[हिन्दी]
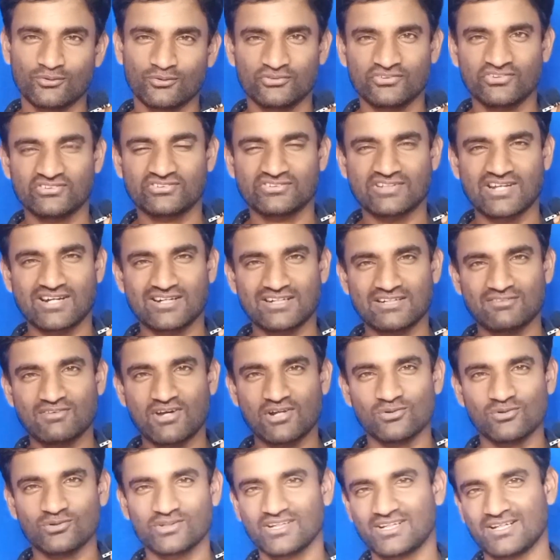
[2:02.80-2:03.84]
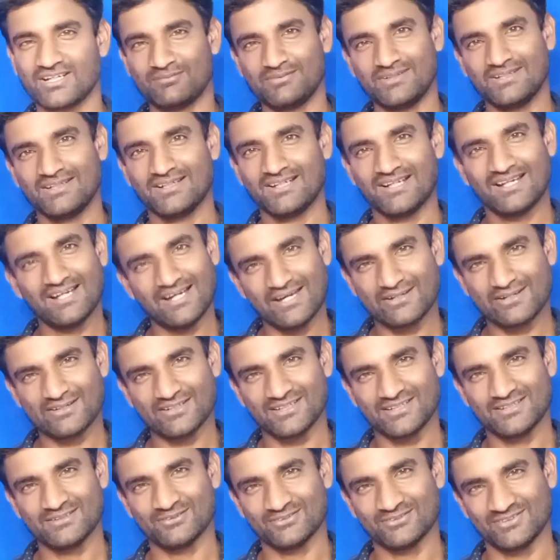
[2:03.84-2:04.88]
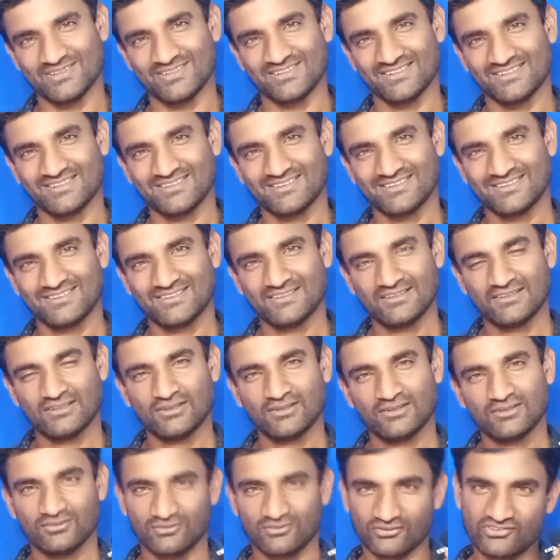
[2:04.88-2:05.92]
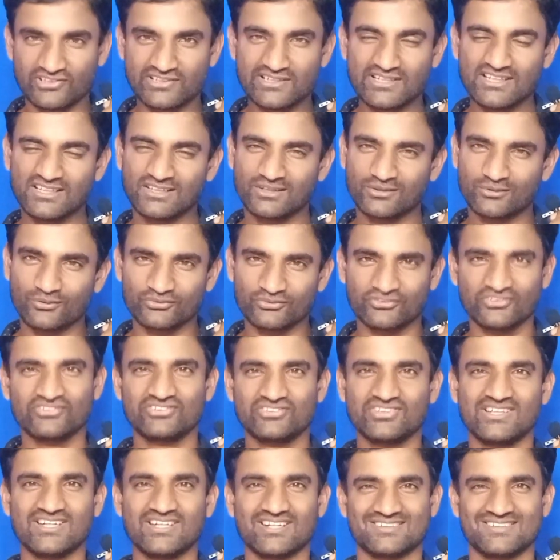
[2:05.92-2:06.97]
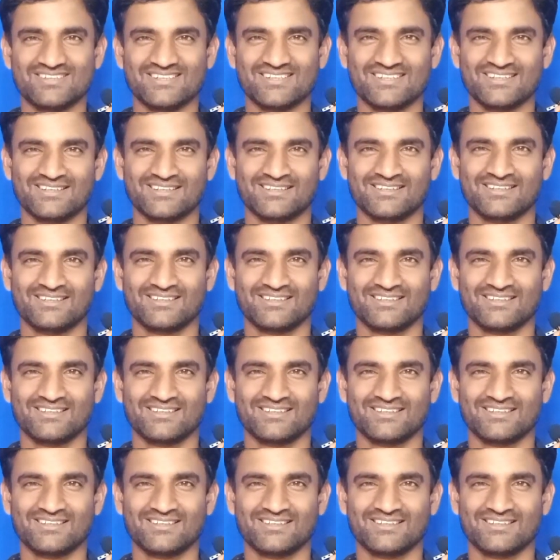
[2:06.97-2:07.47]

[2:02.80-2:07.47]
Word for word: कोशिश करने वालों की कभी हार नहीं होते हैं तो चलिए कोशिश ही करते हैं